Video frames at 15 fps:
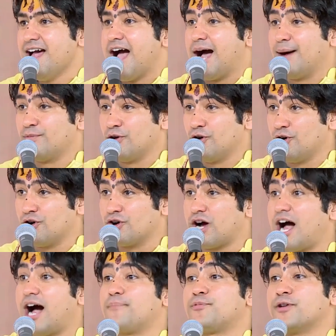हम लोग
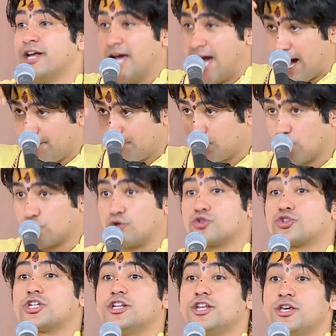अपने आप को
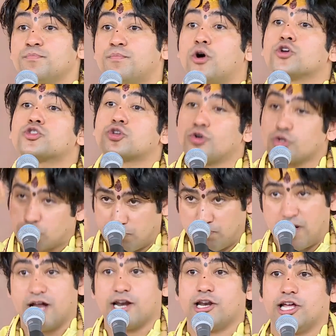कुछ नहीं बहुत कुछ
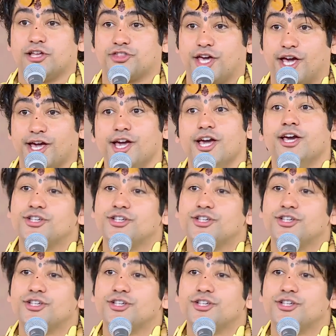मान लेते हैं